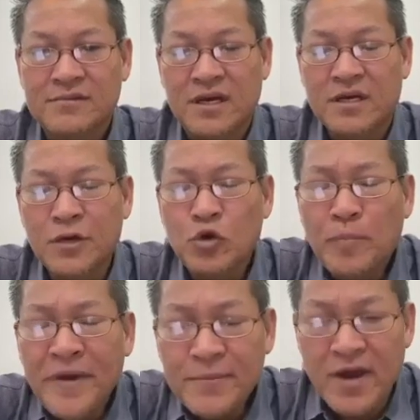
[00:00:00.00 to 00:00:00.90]
ta khơi
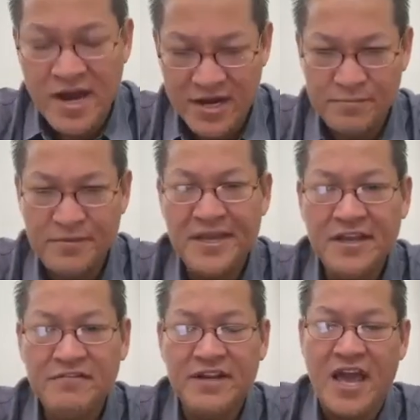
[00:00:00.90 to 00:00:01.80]
rũ phép ở hải
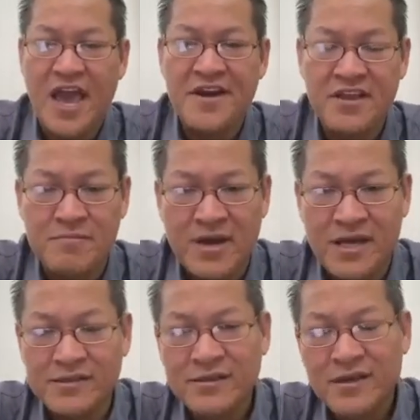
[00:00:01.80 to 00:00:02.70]
begin with the end in
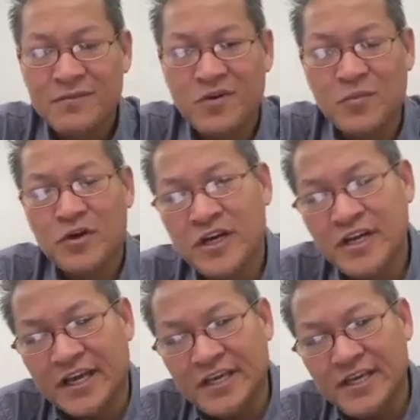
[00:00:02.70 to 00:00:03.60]
mind ông muốn
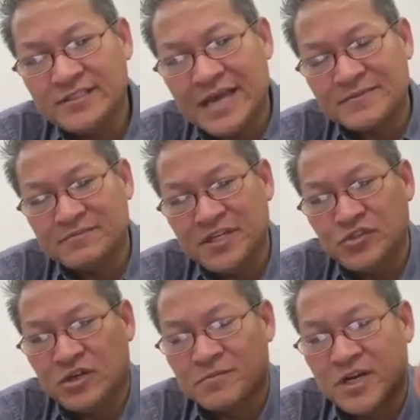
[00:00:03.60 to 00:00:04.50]
khơi nhà kia sam sẽ
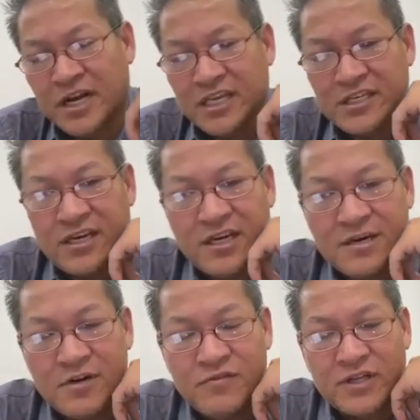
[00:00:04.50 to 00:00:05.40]
bay chuồn bỏ cái này
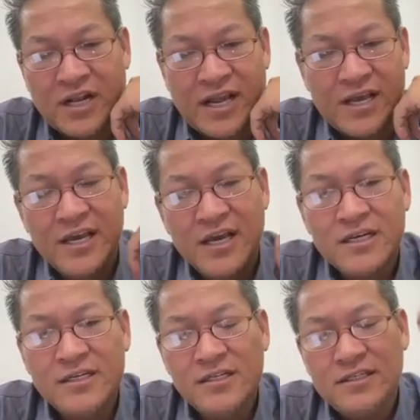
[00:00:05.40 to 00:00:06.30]
ra bỏ vào tận này
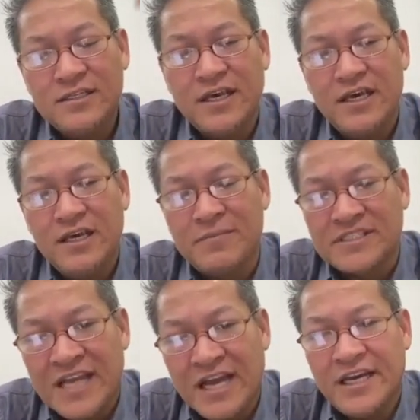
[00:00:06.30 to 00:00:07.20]
cứ kia
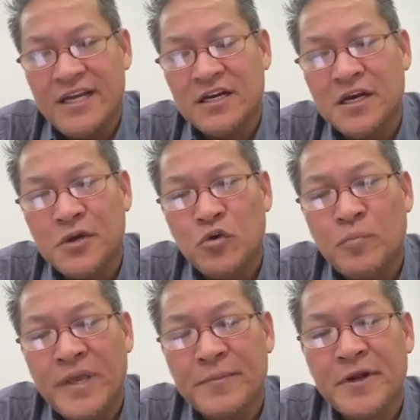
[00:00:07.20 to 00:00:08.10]
mà cha kia nó khơi
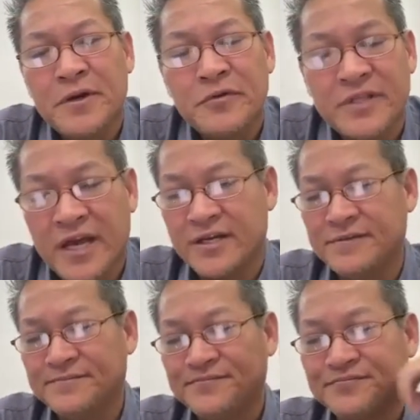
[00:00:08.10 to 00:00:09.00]
rũ phép nâng đuôi cả
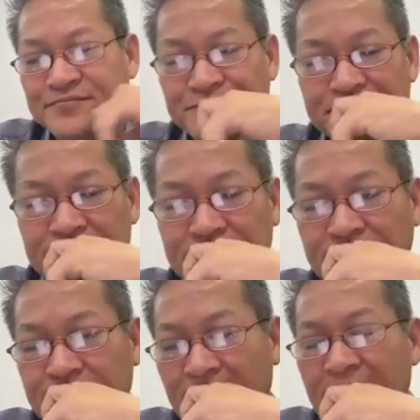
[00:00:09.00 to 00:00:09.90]
hải
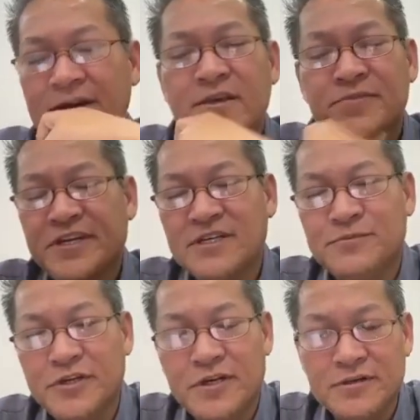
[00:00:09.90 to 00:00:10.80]
nhưng mà giờ
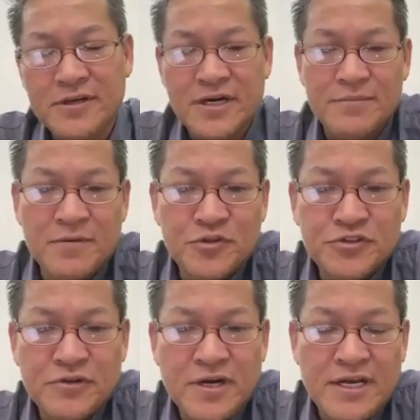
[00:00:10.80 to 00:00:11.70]
được mùi bao
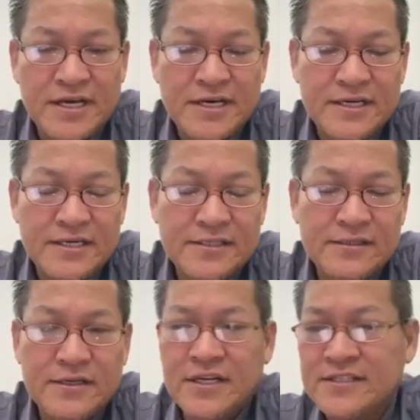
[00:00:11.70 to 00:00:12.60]
bốn score là
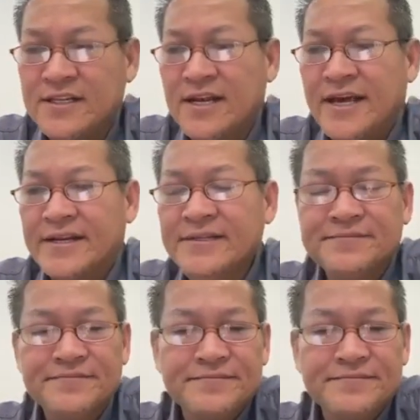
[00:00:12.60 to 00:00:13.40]
Disneyland ấy.